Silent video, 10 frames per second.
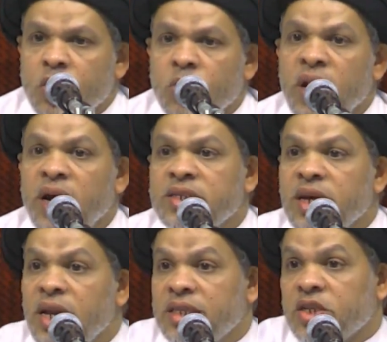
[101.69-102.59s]
ولا
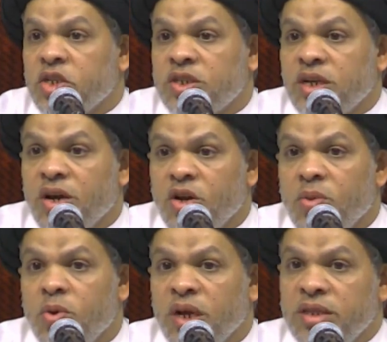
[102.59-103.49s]
زال انت
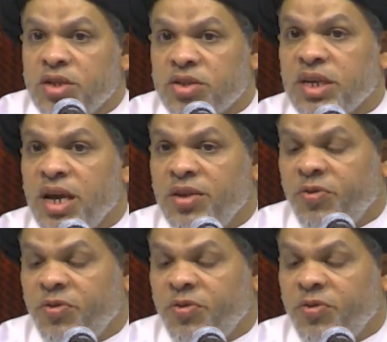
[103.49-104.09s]
تستغرب ورد انصاد